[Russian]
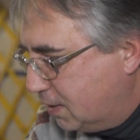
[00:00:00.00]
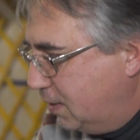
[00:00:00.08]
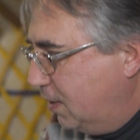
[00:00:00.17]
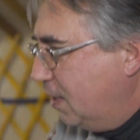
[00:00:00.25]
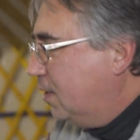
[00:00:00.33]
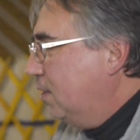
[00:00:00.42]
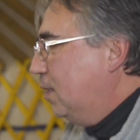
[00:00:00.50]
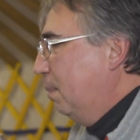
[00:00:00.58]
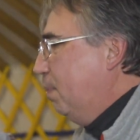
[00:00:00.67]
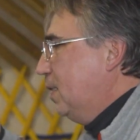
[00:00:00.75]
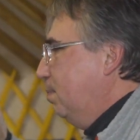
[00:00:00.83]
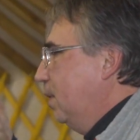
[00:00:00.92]

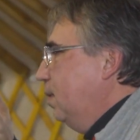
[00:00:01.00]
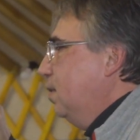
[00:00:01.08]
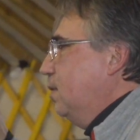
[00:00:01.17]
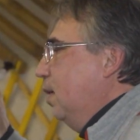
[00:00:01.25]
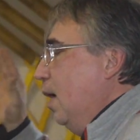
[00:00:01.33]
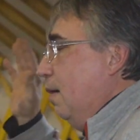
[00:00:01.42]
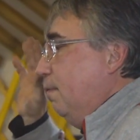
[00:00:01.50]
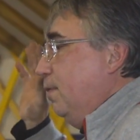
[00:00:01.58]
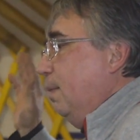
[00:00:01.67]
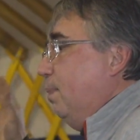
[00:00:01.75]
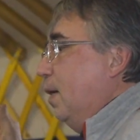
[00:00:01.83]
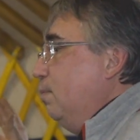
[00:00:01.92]
Съездите, посмотрите,
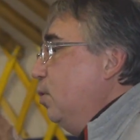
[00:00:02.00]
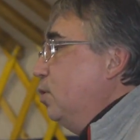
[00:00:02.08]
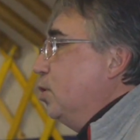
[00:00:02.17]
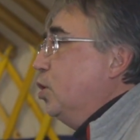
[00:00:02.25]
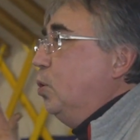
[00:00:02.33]
вы поймете,